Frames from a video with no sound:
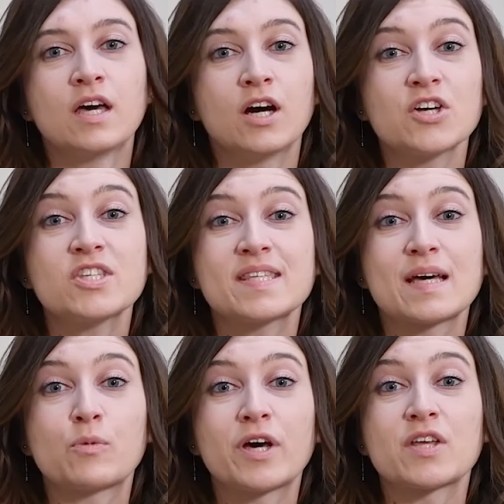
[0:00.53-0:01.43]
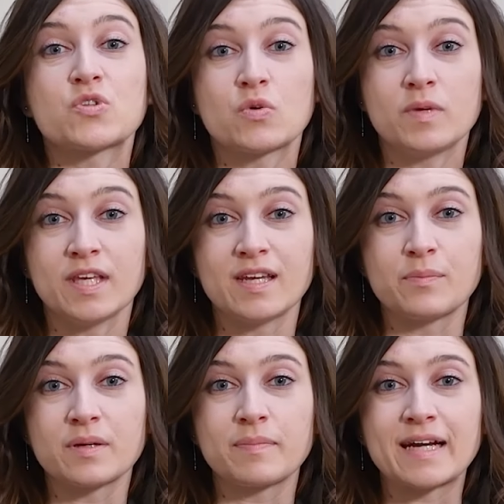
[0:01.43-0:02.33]
Oggi siamo a Reggio Emilia
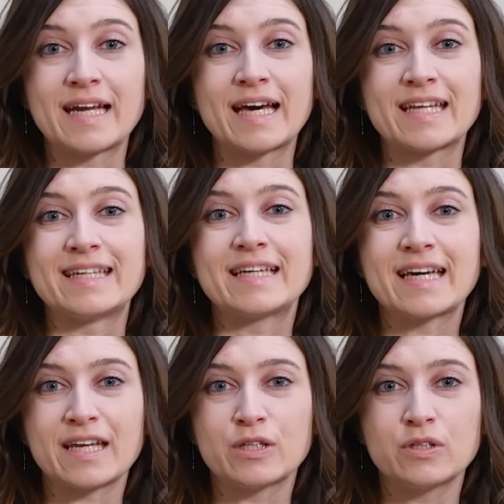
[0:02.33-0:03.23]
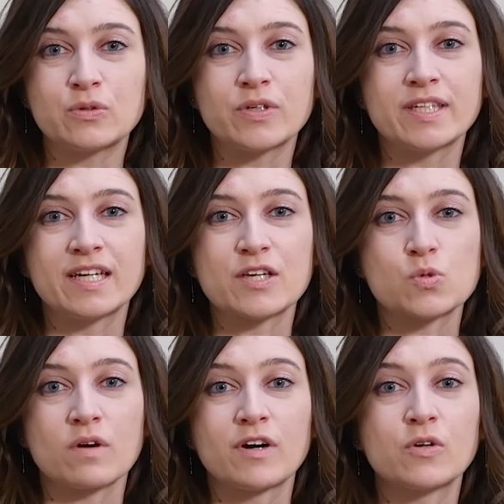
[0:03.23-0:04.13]
per parlare di credito e della
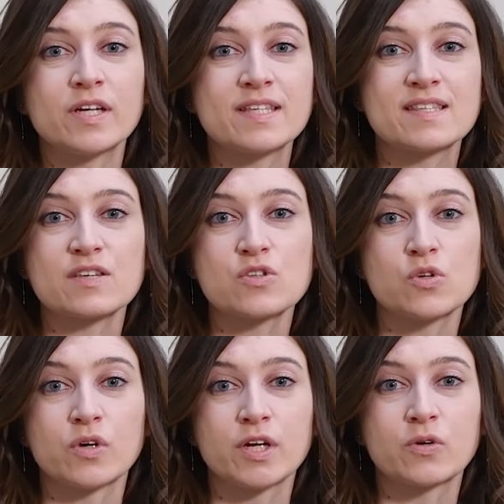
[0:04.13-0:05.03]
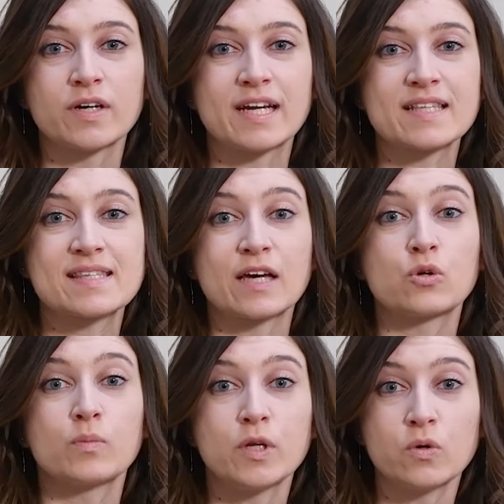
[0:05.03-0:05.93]
sua valorizzazione con
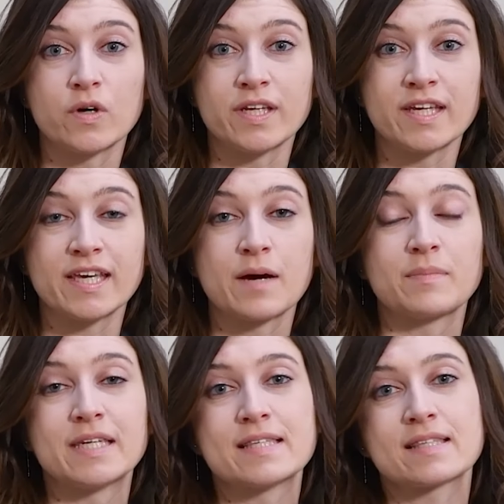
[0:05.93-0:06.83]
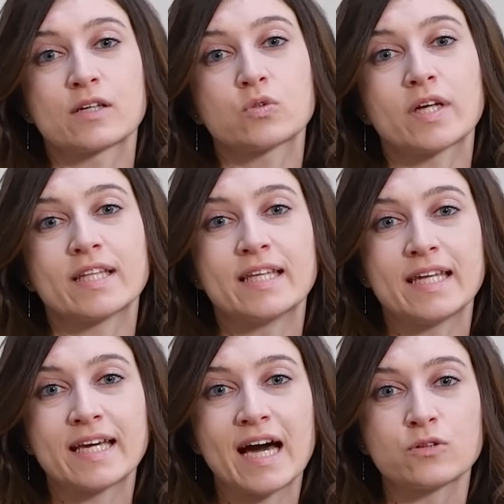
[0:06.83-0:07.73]
Graziano Meloni, che è amministratore
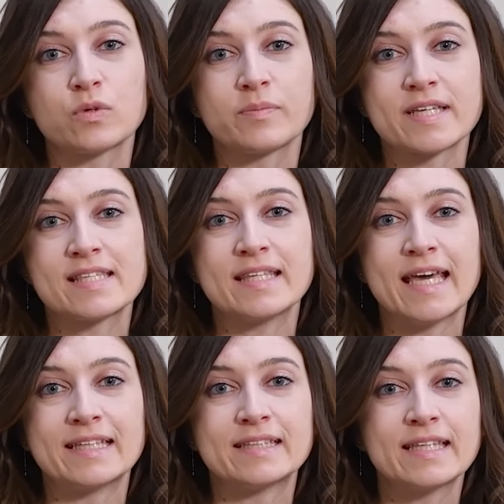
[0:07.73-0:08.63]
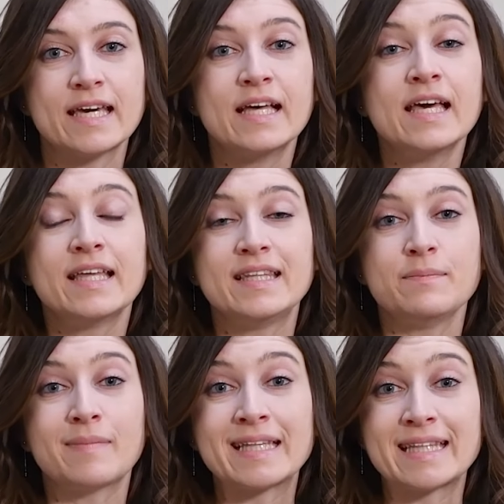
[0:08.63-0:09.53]
delegato e presidente di
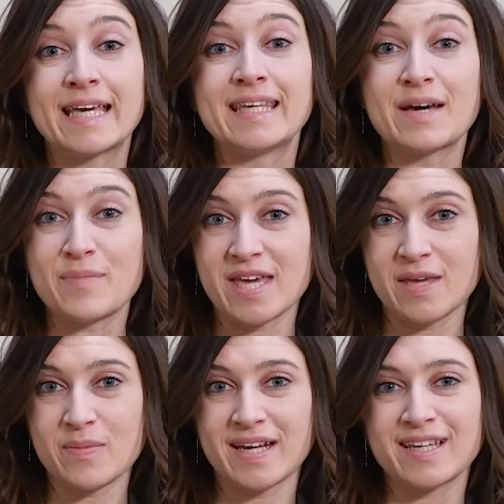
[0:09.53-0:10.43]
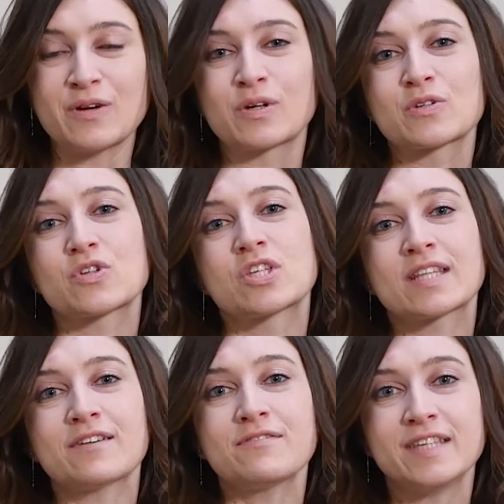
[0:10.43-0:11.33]
Manteglia Memar, che è una
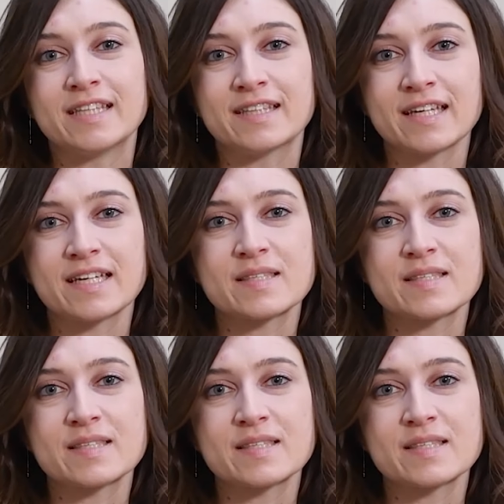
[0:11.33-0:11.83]
società fintech